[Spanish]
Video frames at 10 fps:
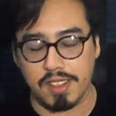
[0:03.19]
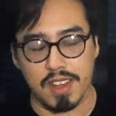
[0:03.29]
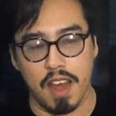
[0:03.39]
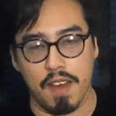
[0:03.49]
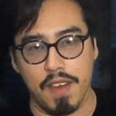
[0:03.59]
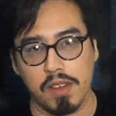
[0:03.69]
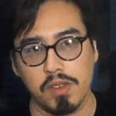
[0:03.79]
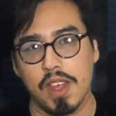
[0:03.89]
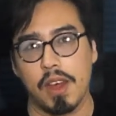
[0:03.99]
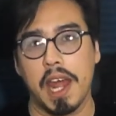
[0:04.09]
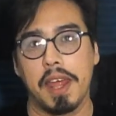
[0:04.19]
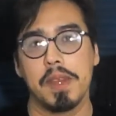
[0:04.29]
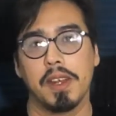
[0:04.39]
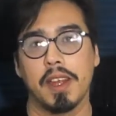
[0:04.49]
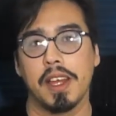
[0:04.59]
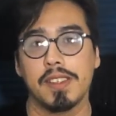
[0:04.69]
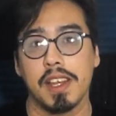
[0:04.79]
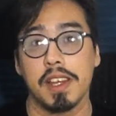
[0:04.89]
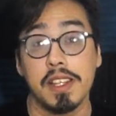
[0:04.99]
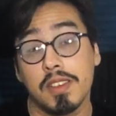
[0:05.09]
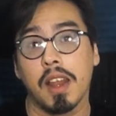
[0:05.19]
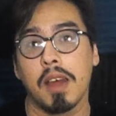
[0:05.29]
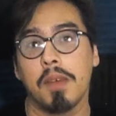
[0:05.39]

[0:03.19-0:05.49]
había anunciado a través de mis redes en Instagram,